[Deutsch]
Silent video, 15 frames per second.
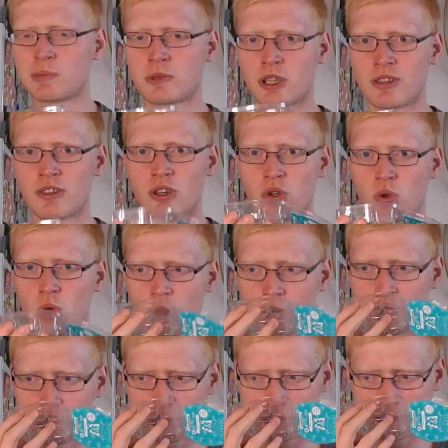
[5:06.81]
glaube, da ist auch
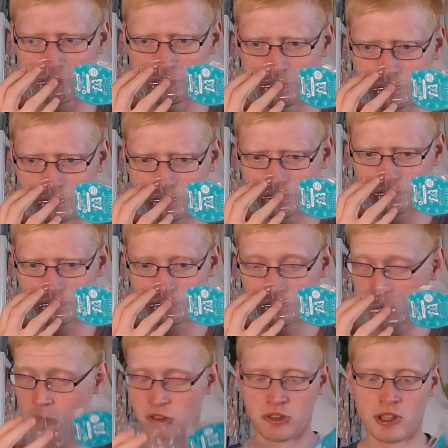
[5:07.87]
Gurke mit drin.
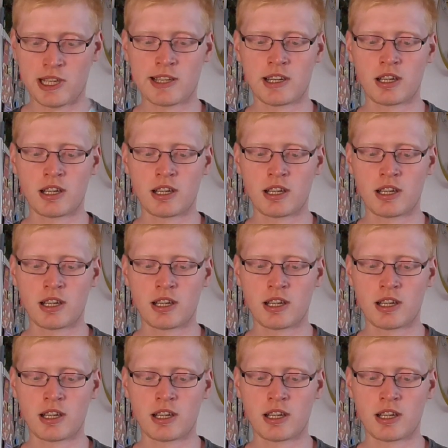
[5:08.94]
Sehr